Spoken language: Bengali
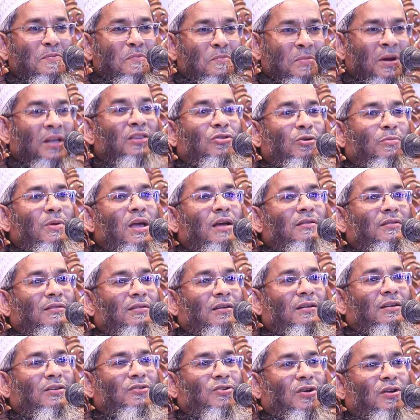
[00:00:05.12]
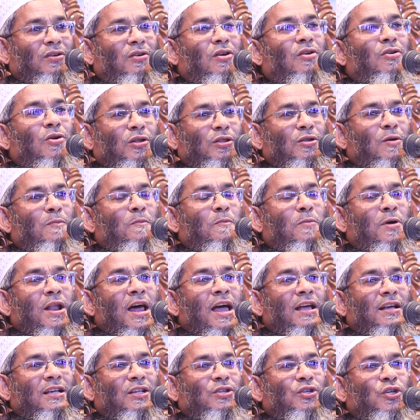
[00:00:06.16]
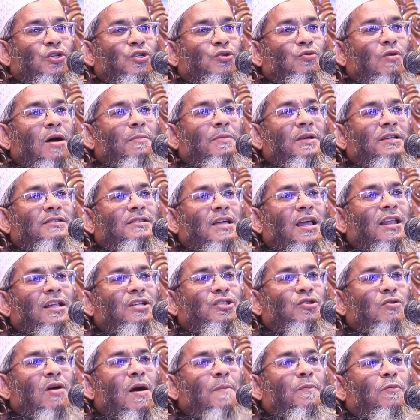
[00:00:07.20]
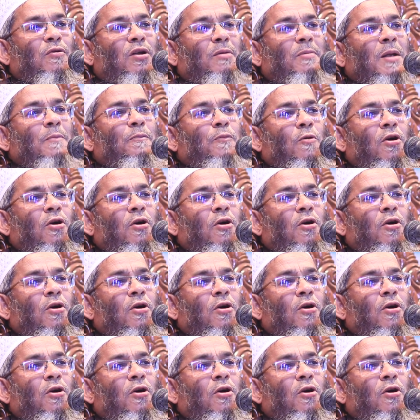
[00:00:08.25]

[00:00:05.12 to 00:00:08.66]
মৃত্যু ব্যক্তির জন্য খতম পড়ায় কিছু সোয়াব ইসালে সোয়াব করবেন